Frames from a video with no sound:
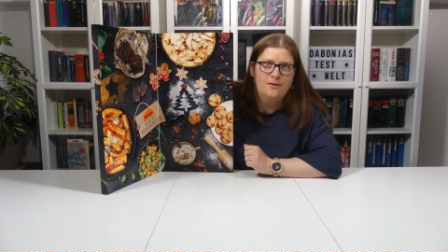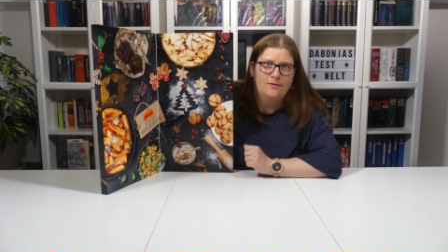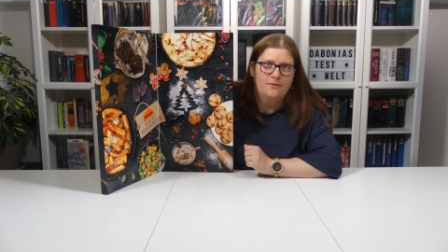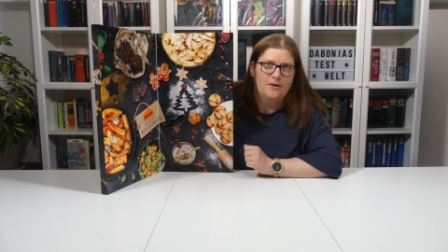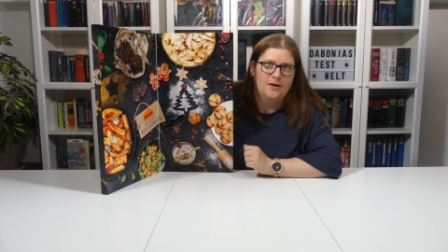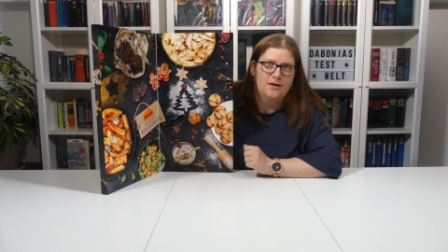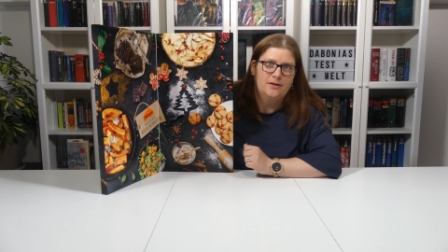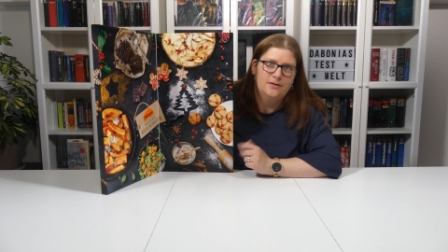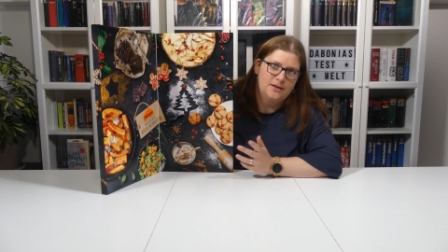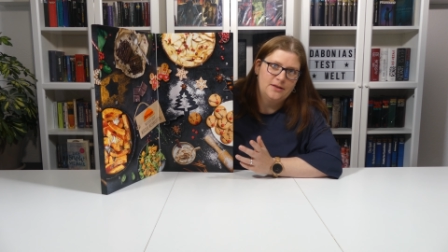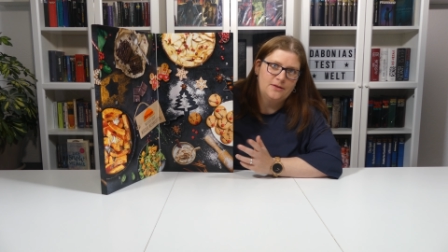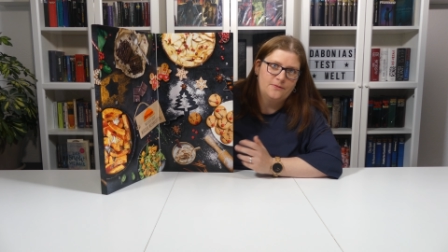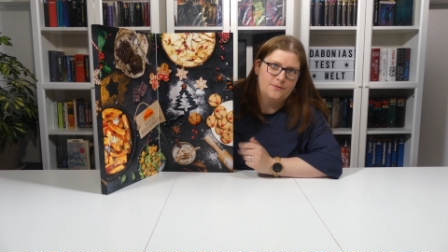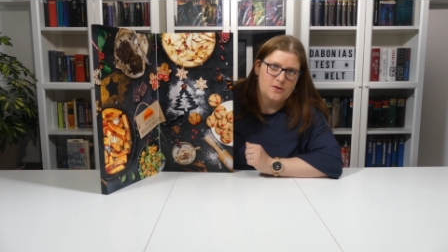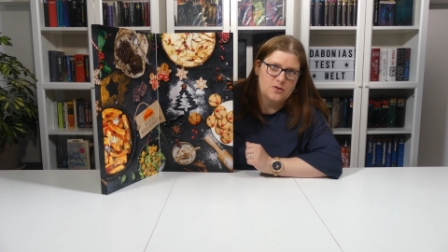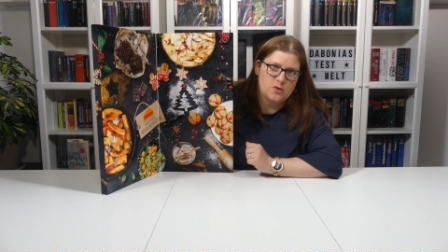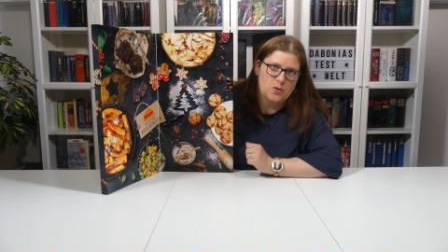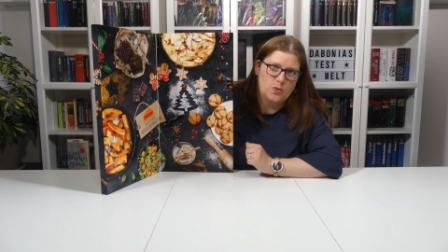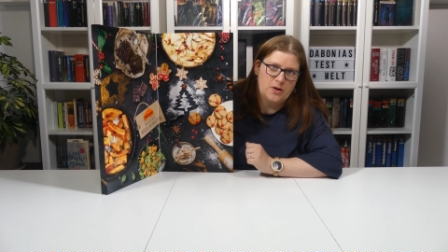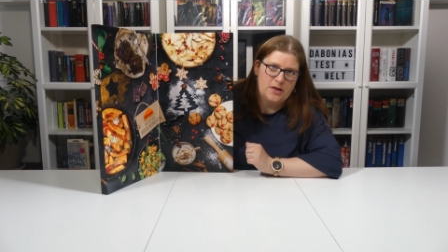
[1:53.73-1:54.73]
weil ich
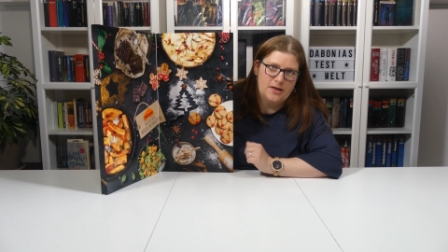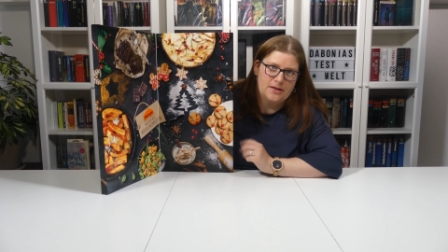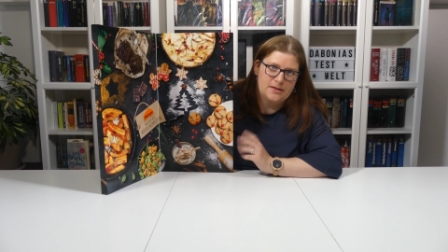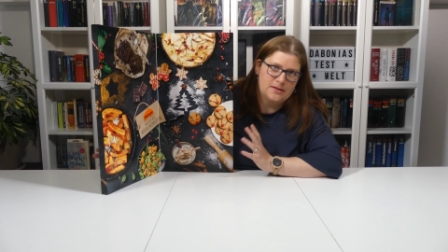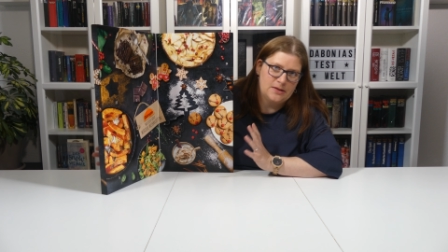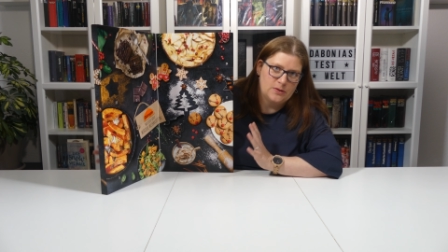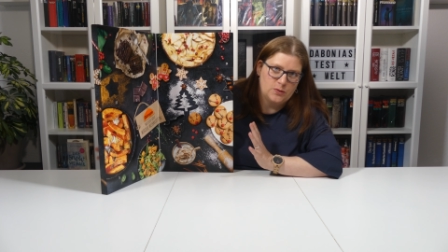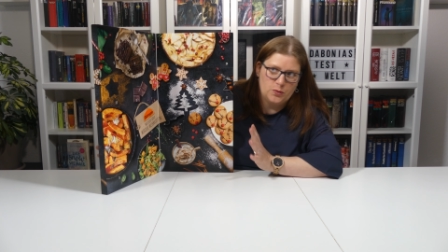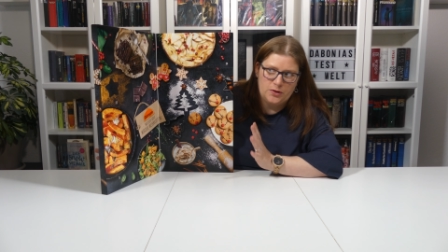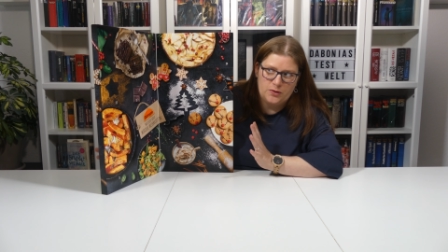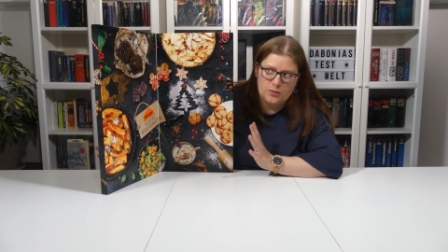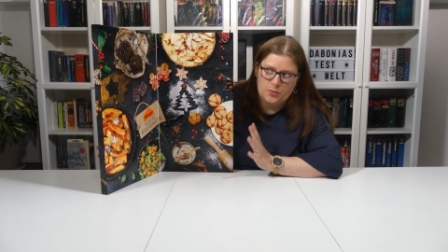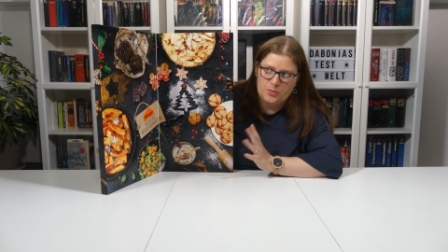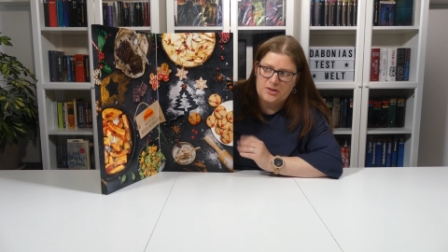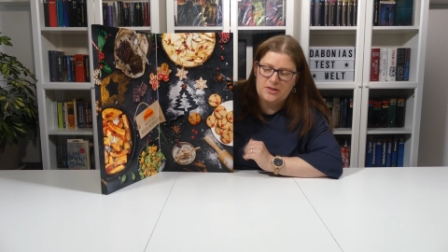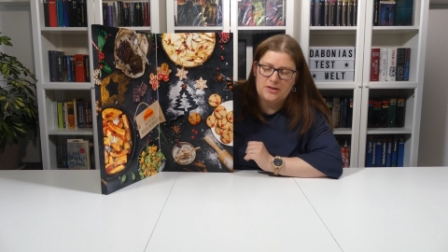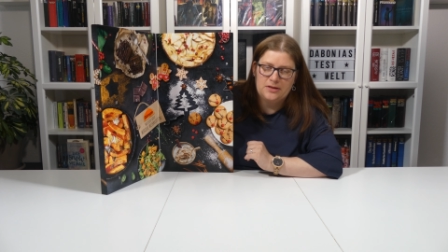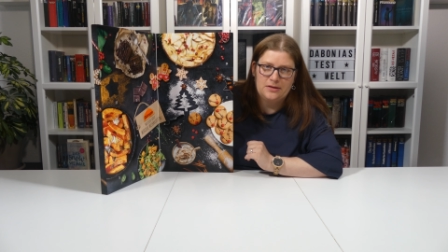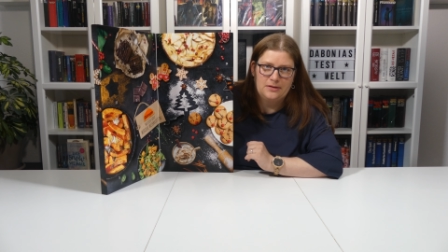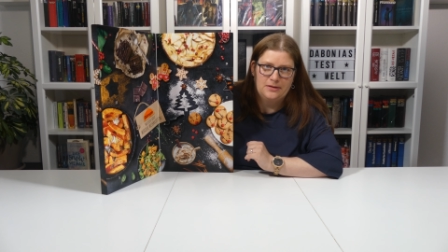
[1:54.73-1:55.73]
versorge jetzt natürlich so ein
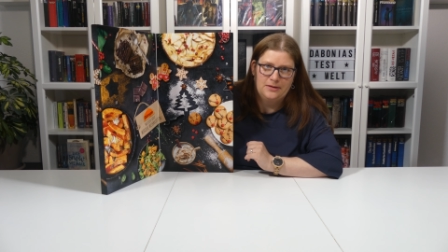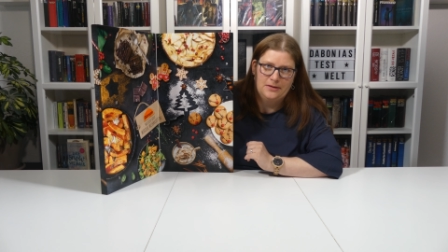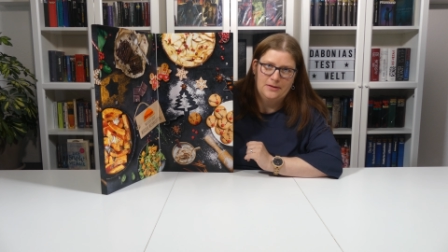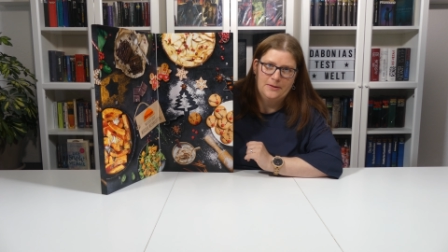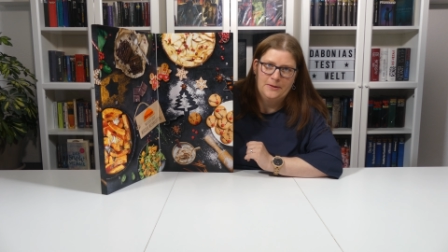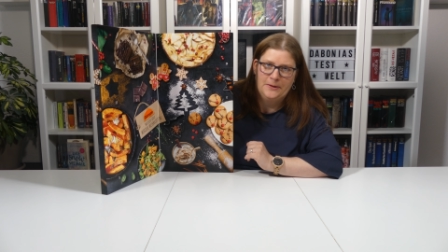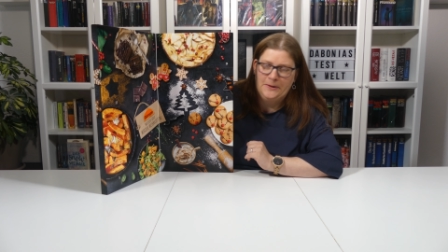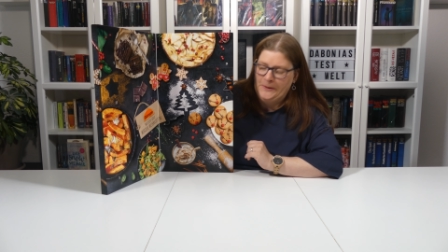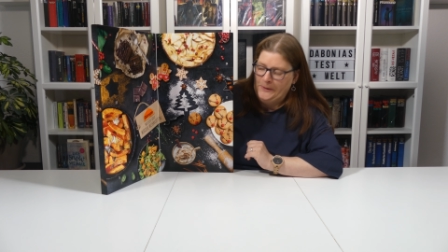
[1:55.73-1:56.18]
bisschen äh,